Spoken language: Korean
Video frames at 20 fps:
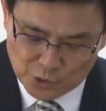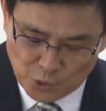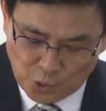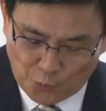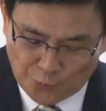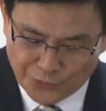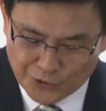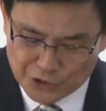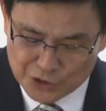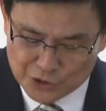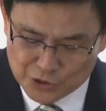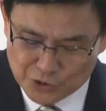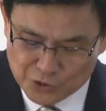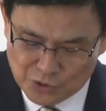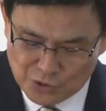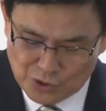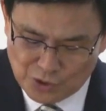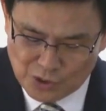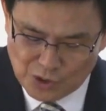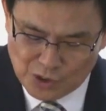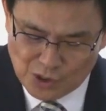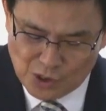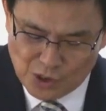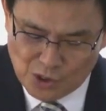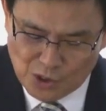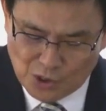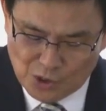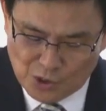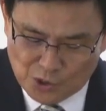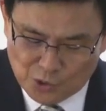욥 있죠.
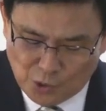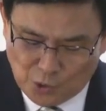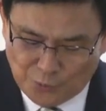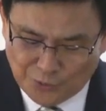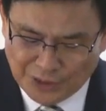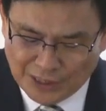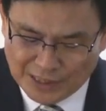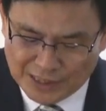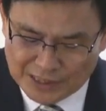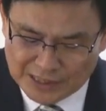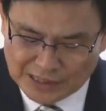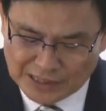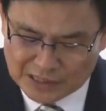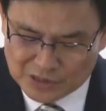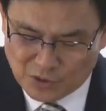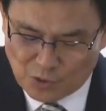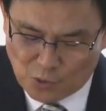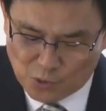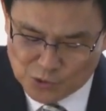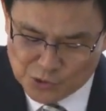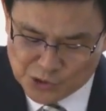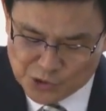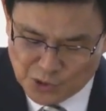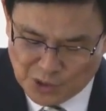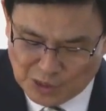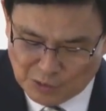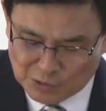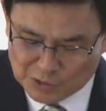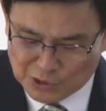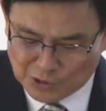욥은 하나님께서
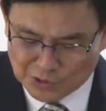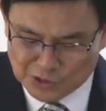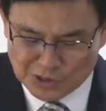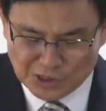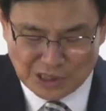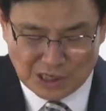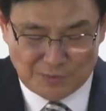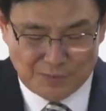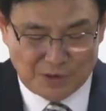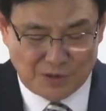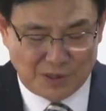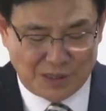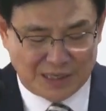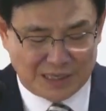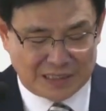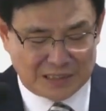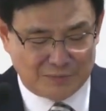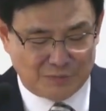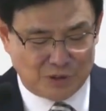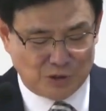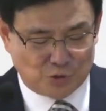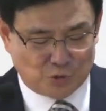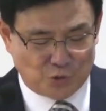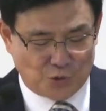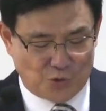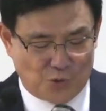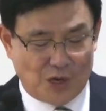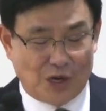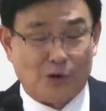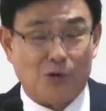온전하고 정직하며 하나님을
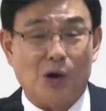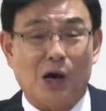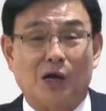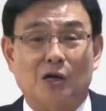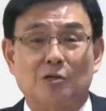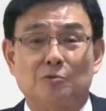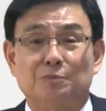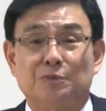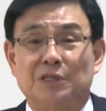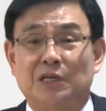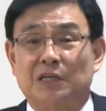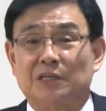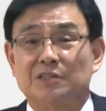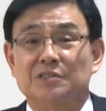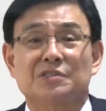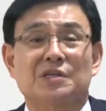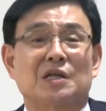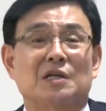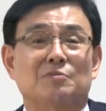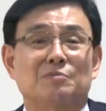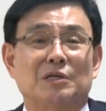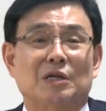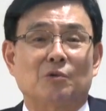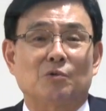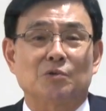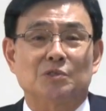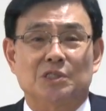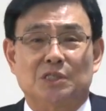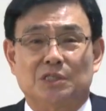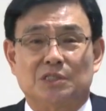두려워하고 악을 피하는
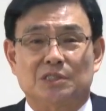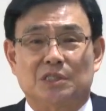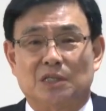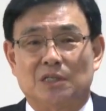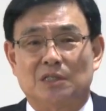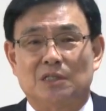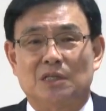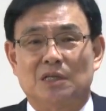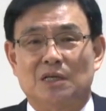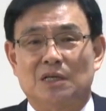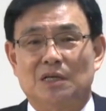사람이라고 칭찬